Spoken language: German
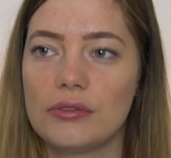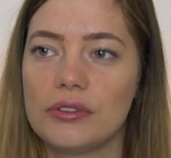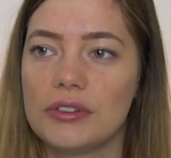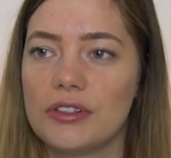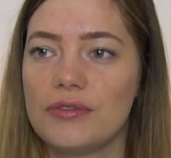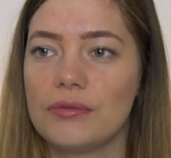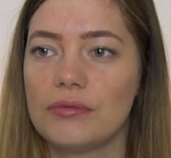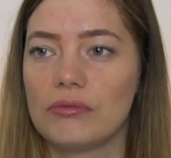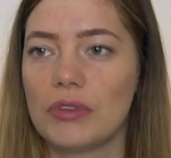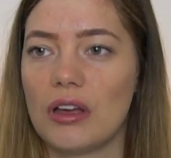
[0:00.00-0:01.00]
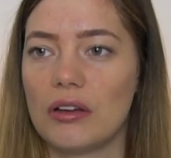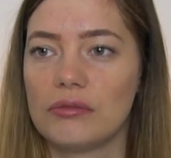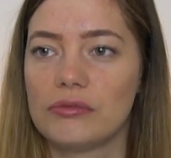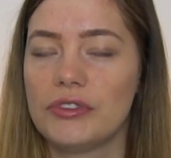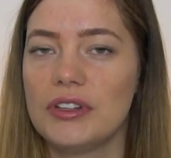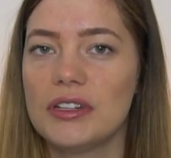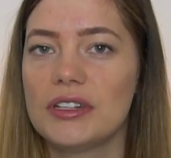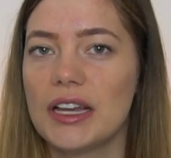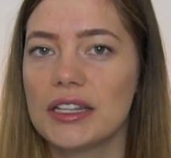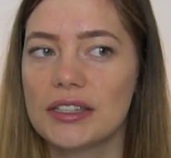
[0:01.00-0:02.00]
Und ich ja, finde, in
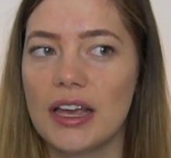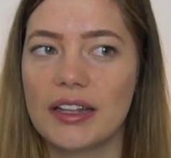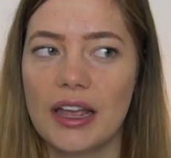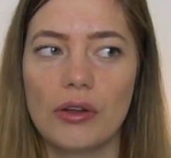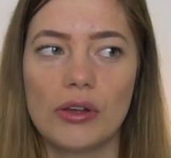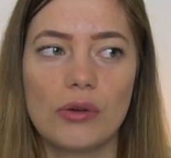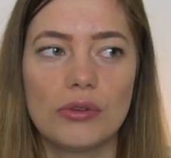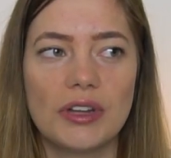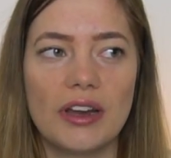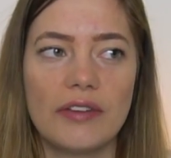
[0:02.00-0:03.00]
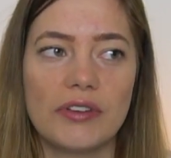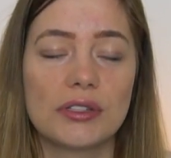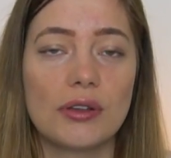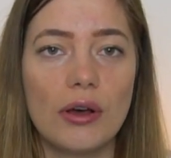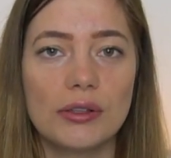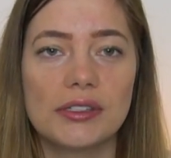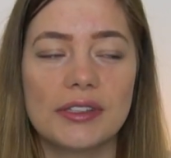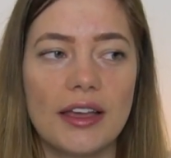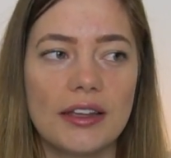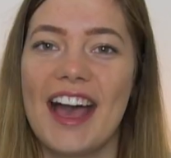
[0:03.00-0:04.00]
der Zeit kann euer Hund dann einfach zu Hause
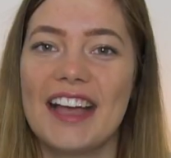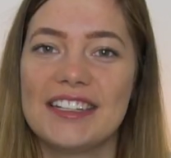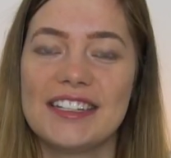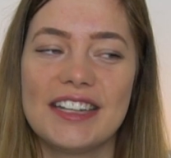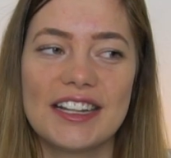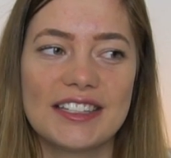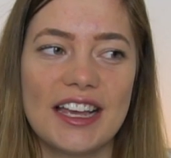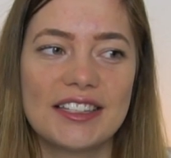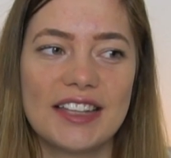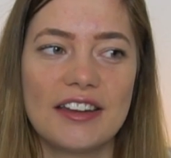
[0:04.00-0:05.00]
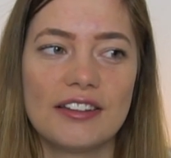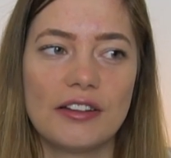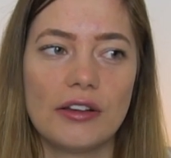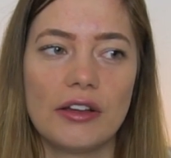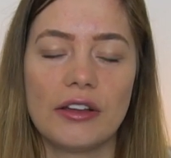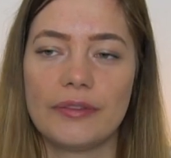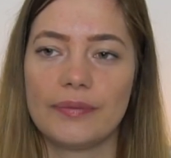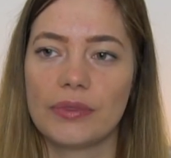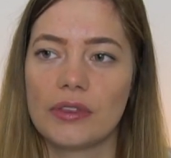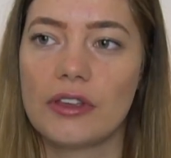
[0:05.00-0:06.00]
sein, hat in der Zeit seine
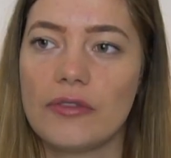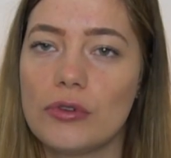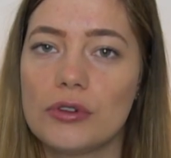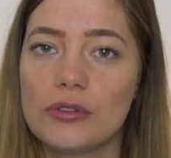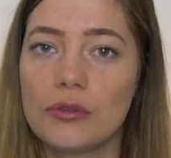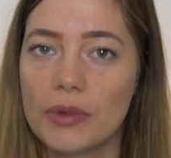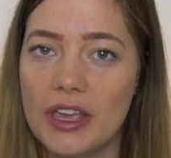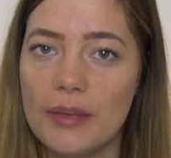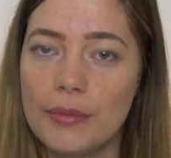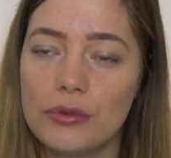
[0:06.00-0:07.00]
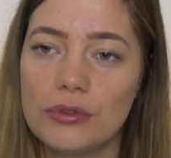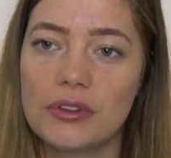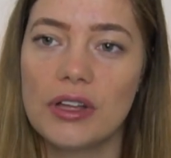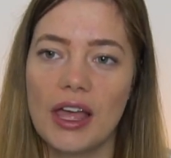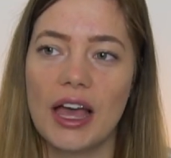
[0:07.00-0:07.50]
ähm, gewohnte Umgebung,